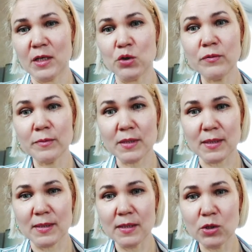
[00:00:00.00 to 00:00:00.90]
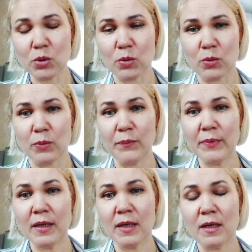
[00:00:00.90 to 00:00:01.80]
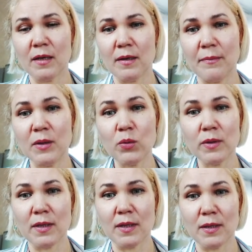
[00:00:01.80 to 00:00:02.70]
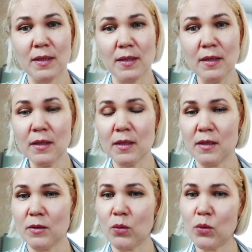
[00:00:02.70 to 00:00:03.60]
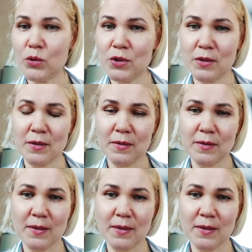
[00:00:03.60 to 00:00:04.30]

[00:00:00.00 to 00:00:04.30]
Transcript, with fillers: хочу вам сказать, что э, методика Никиты очень